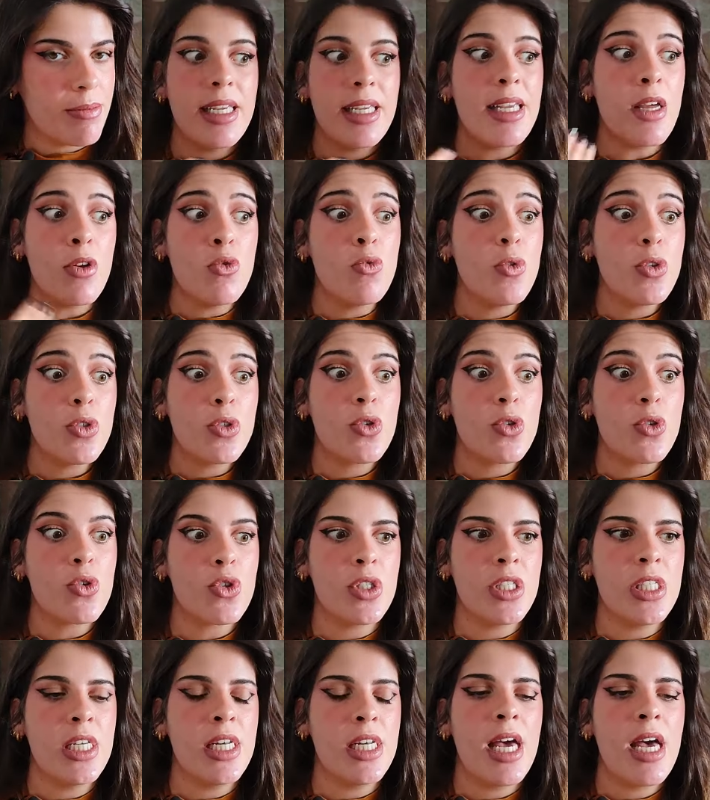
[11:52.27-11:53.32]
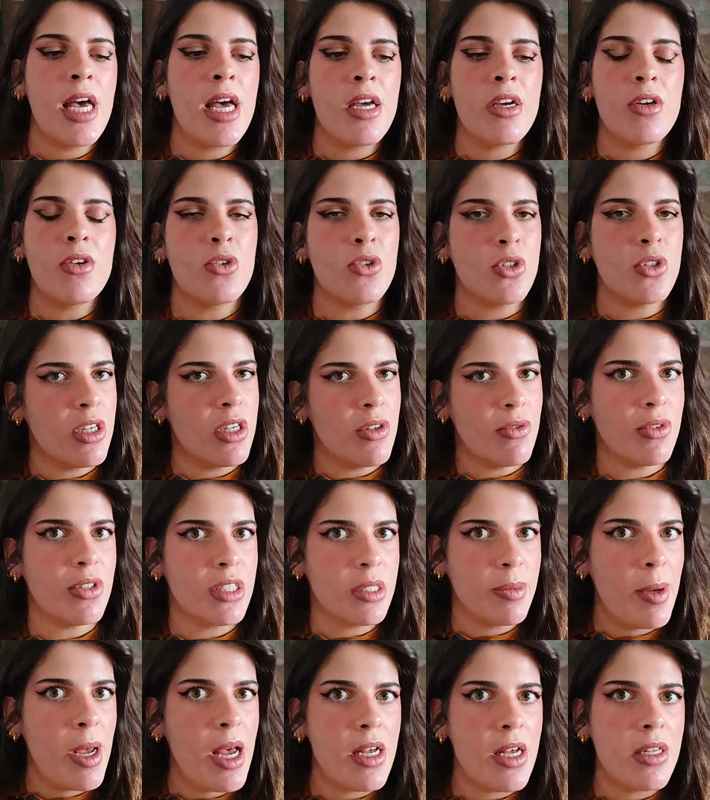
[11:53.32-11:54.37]
Et à nouveau, ce que je dis là, euh, je
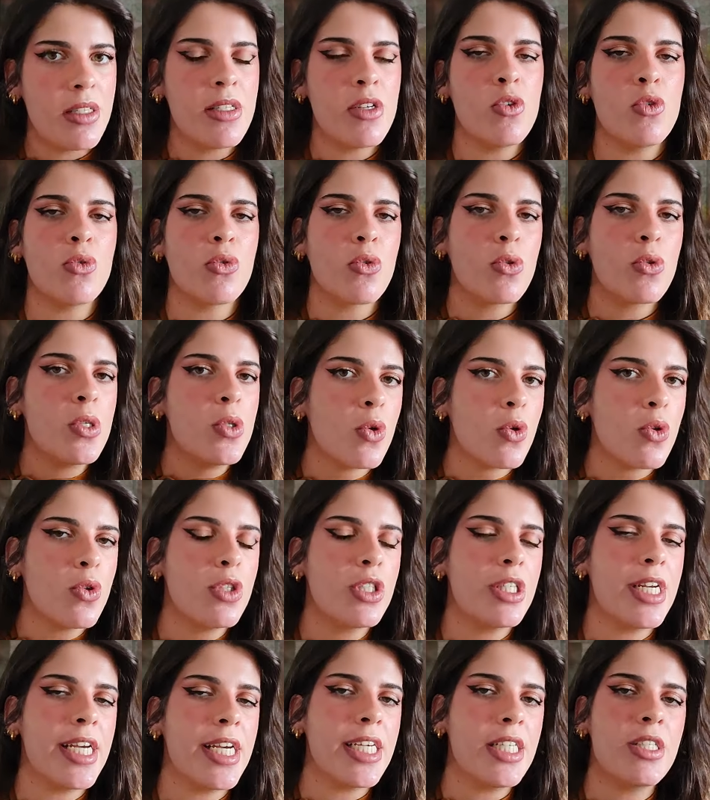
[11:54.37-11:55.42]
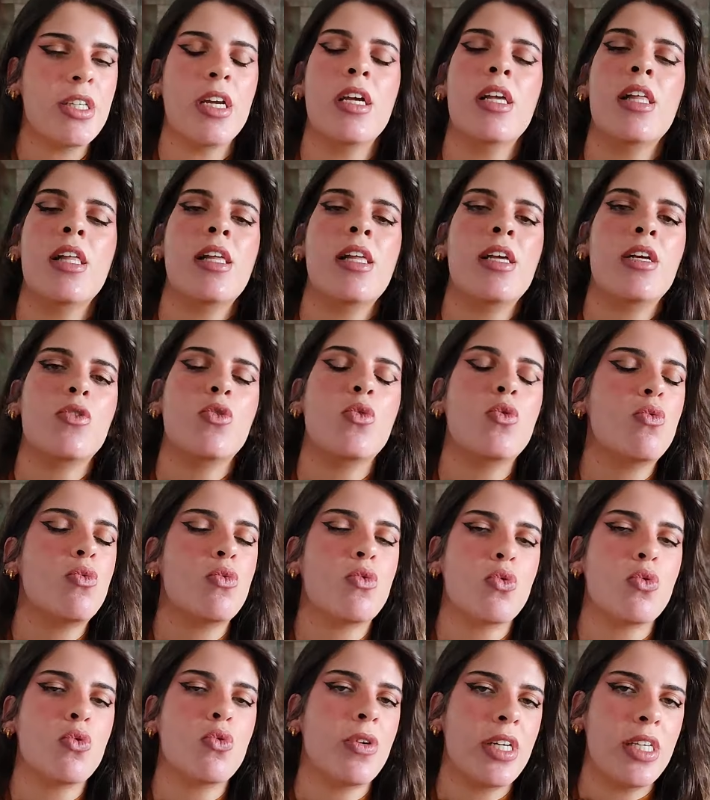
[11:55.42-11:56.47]
l'invente pas, hein, c'est le fruit de recherche, donc vous
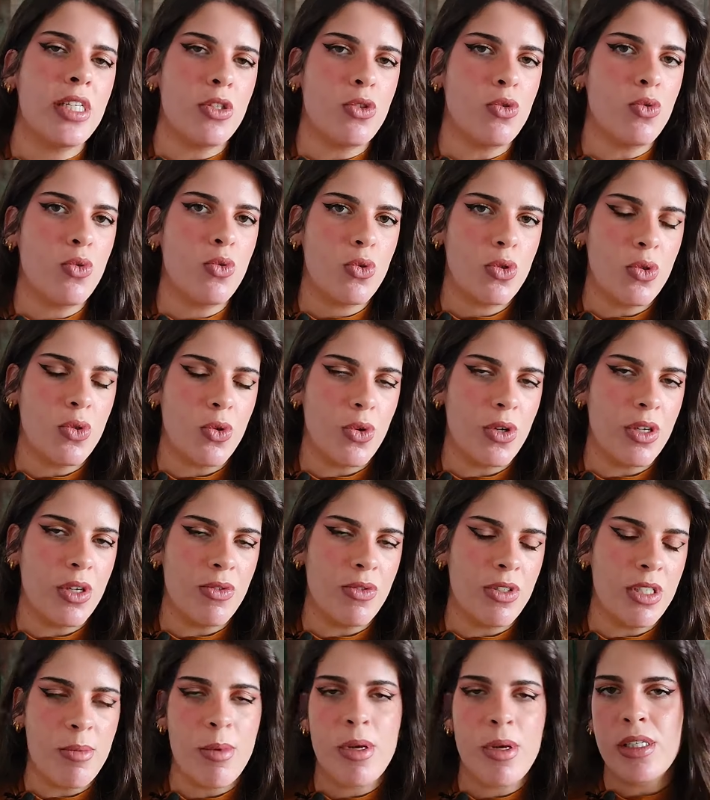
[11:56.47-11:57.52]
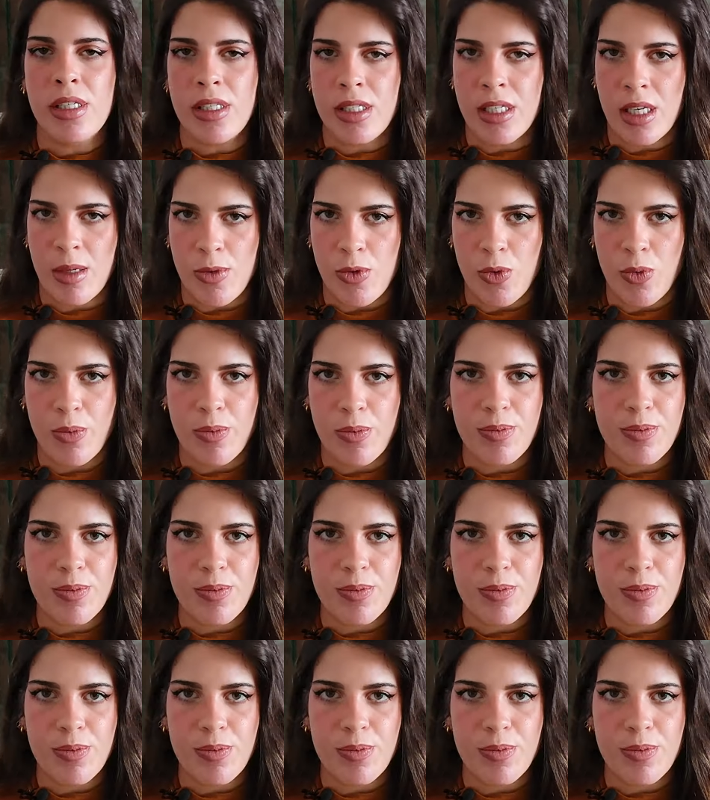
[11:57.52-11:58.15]
trouverez les sources euh, évidemment en description.